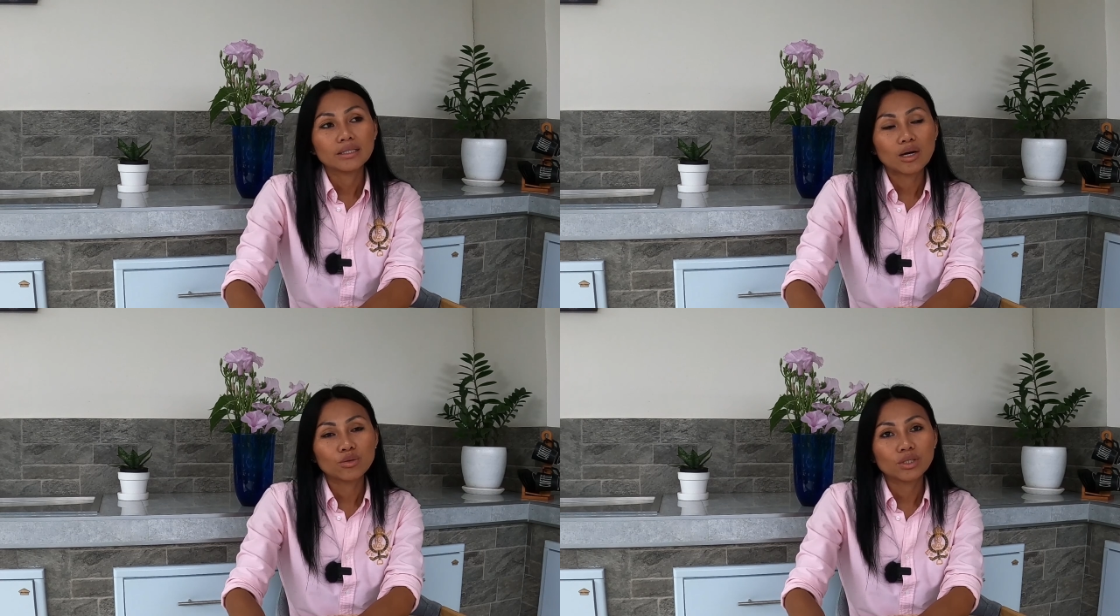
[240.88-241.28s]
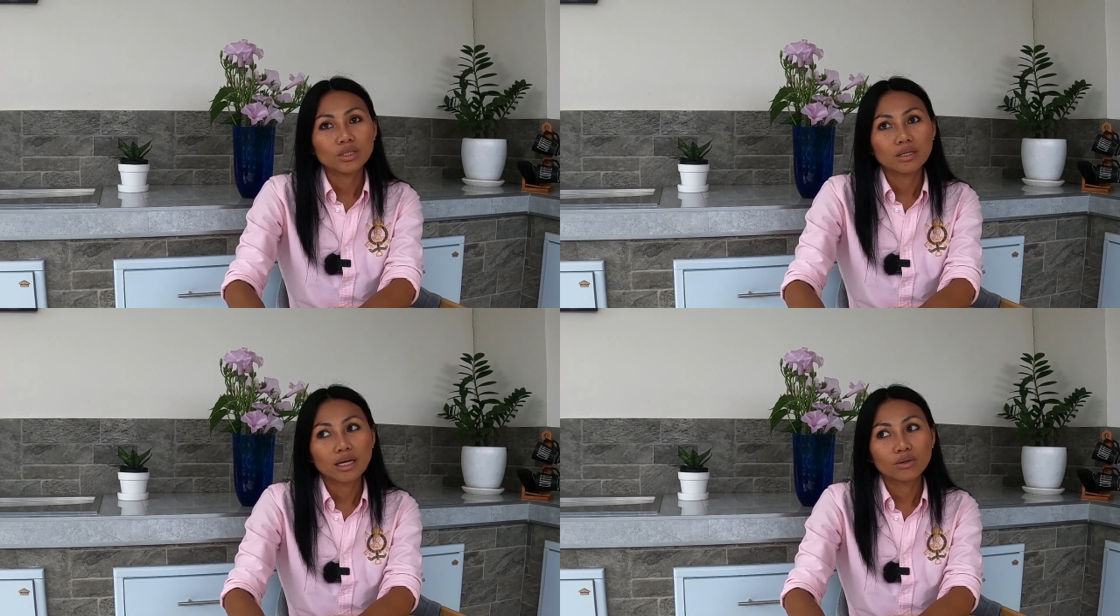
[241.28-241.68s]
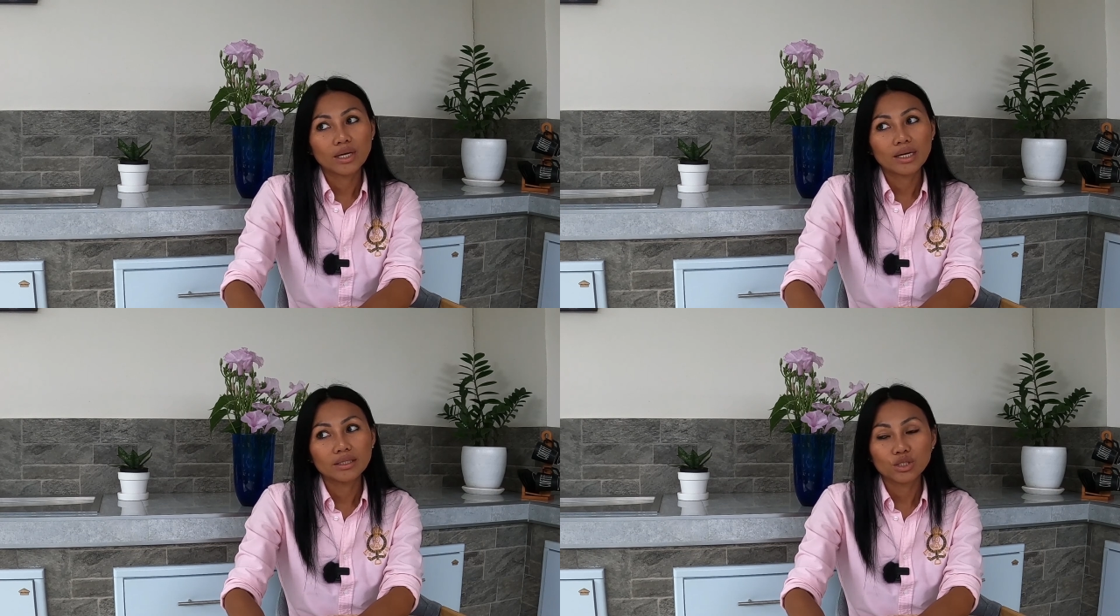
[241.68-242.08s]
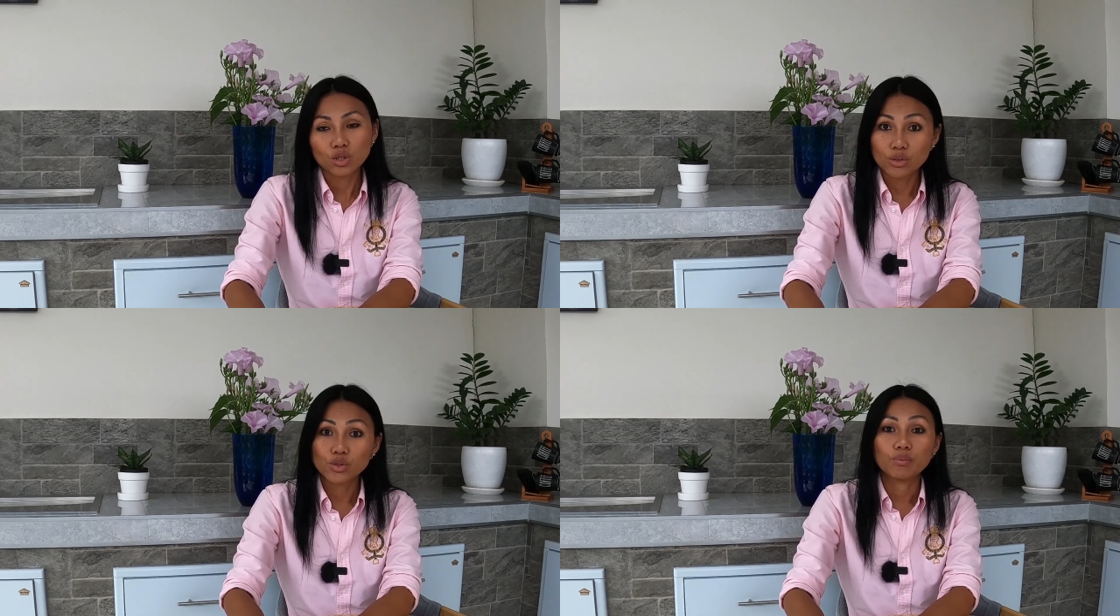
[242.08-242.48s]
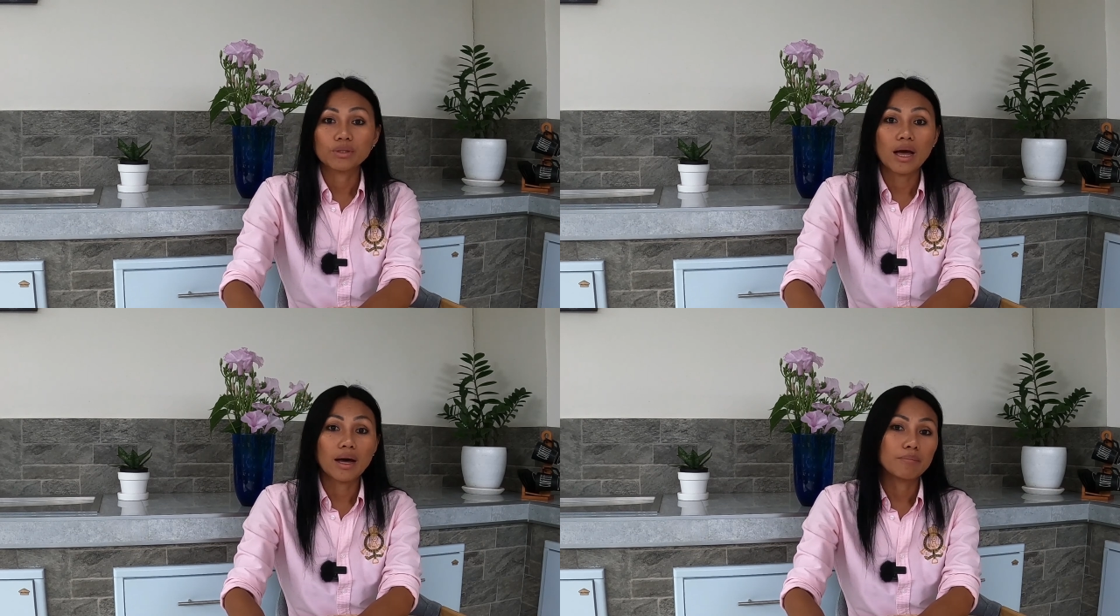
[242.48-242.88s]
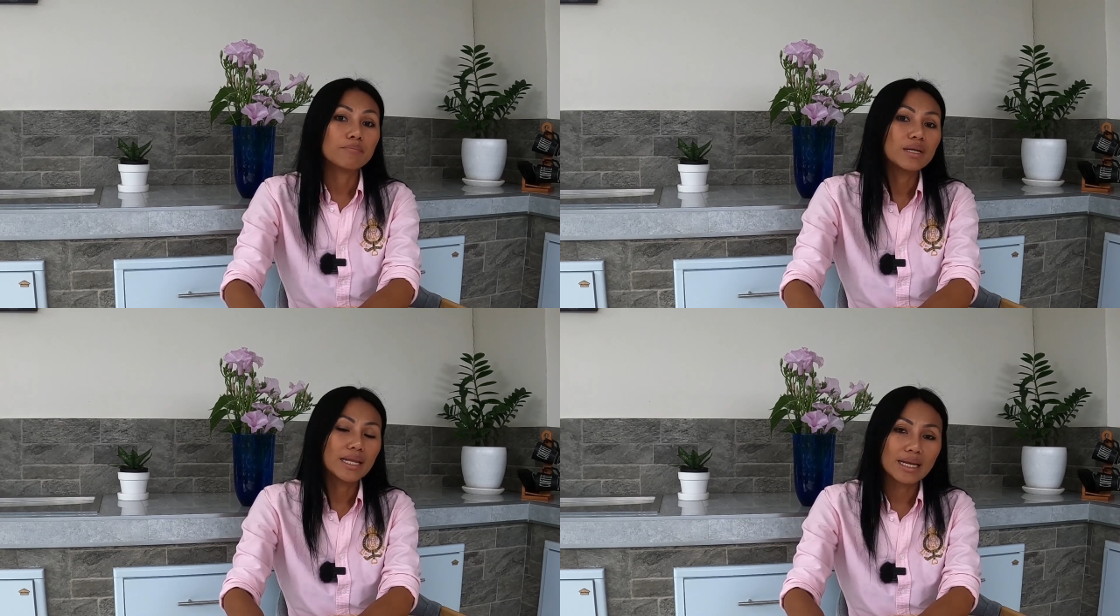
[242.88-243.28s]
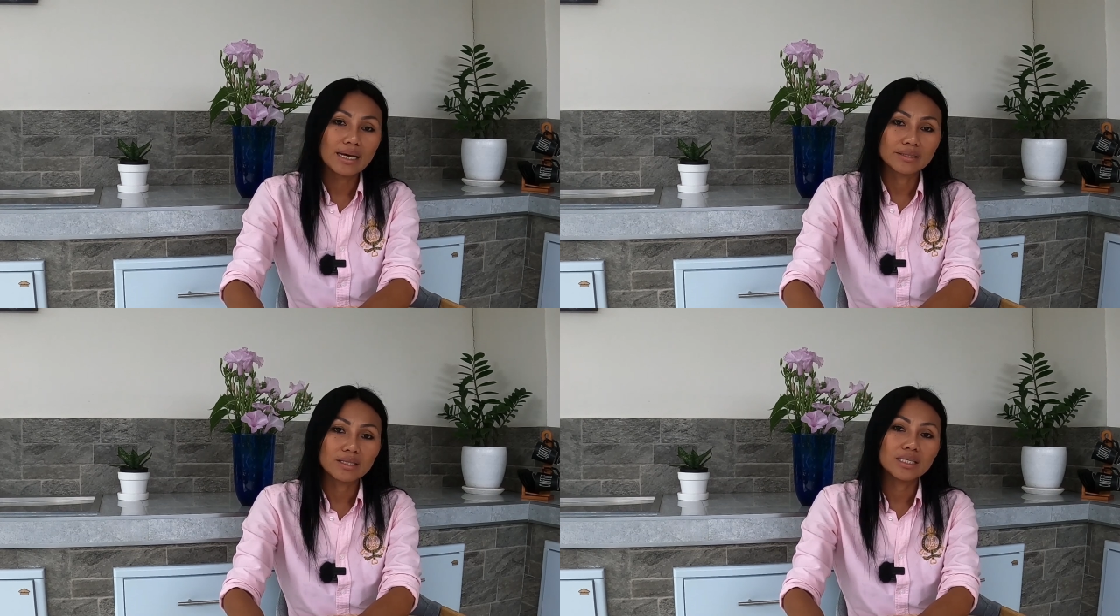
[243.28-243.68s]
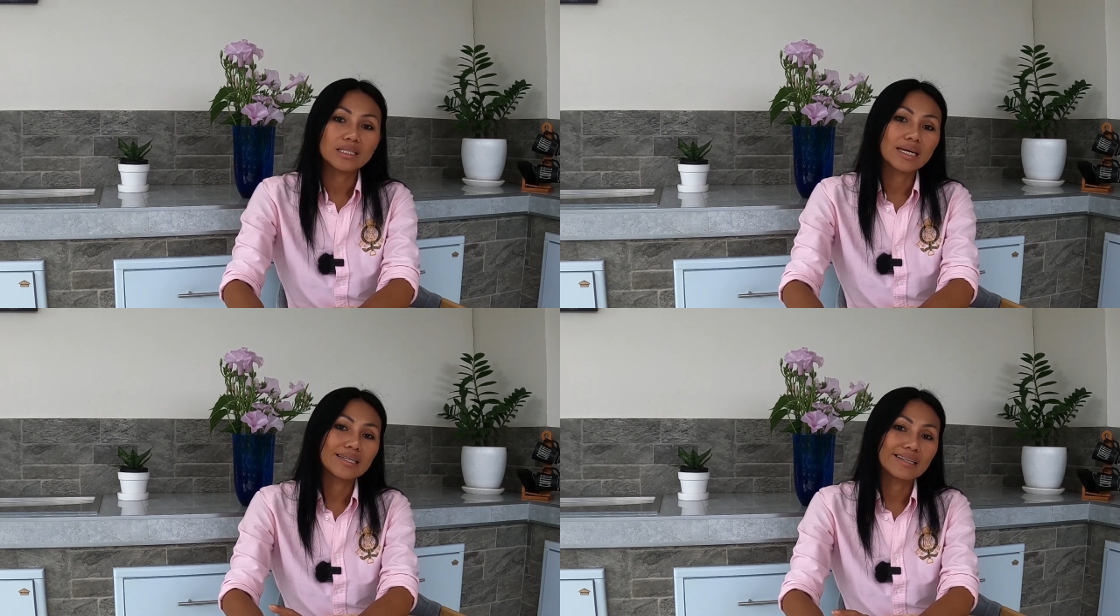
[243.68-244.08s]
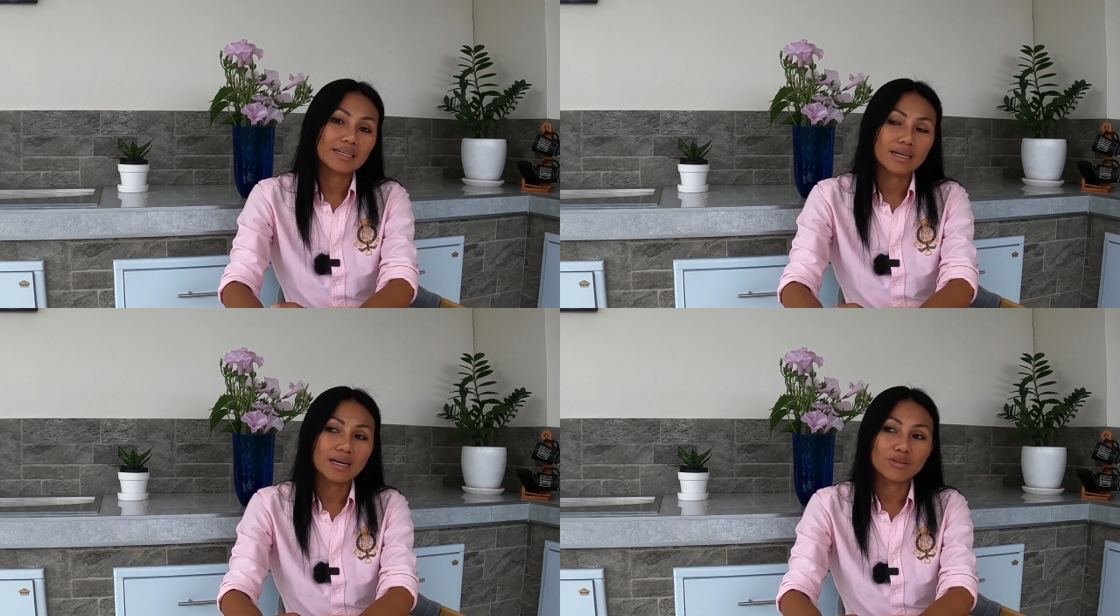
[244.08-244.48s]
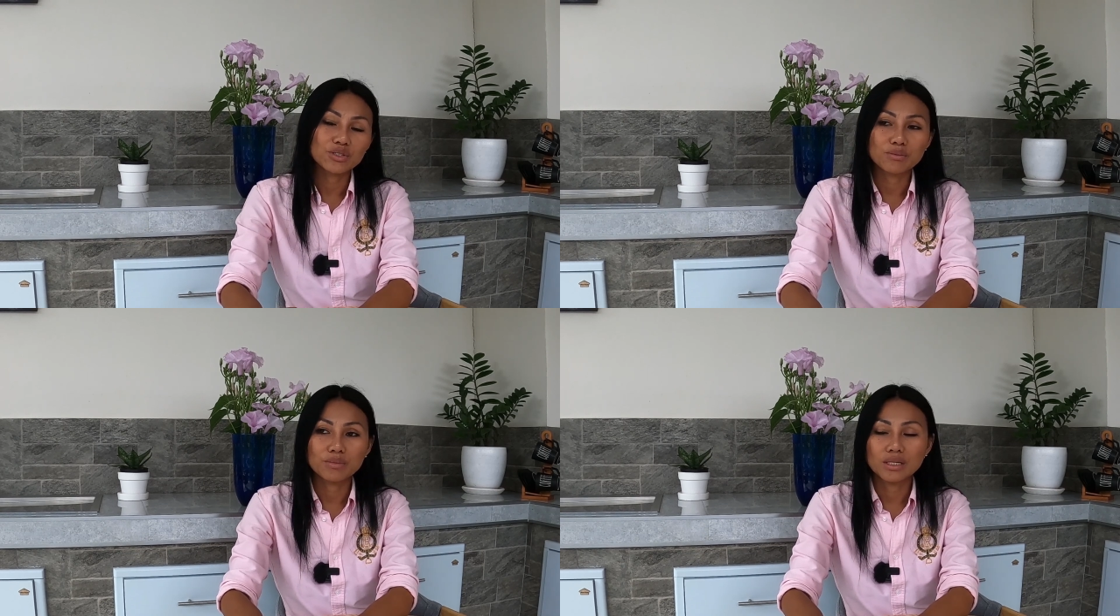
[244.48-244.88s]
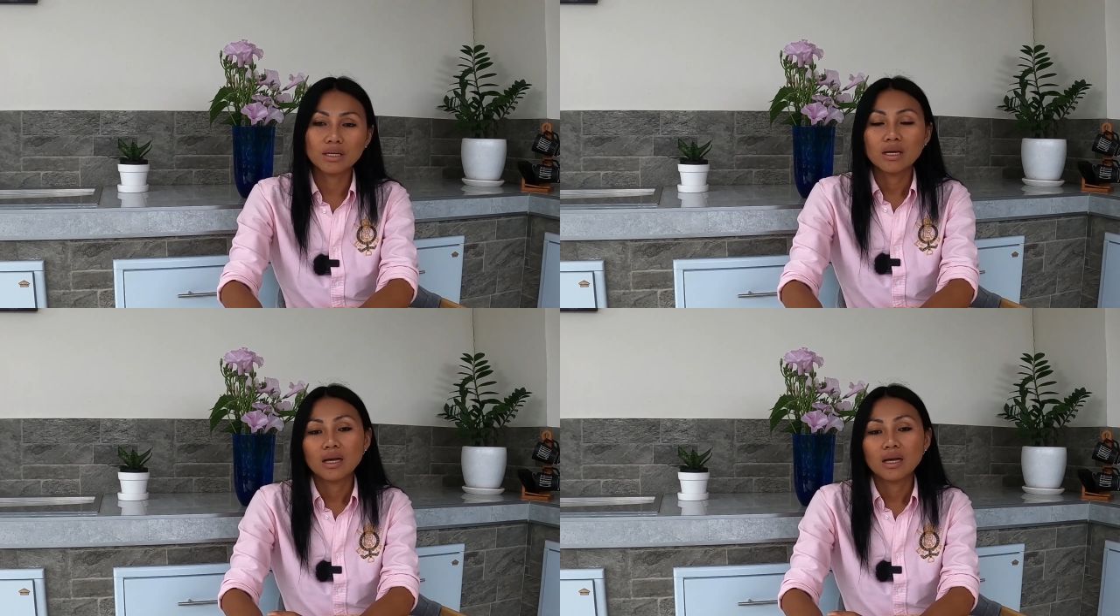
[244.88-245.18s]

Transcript: เท่าที่เราได้ติดต่อสอบถามหลายๆที่นั้นนะคะก็จะมี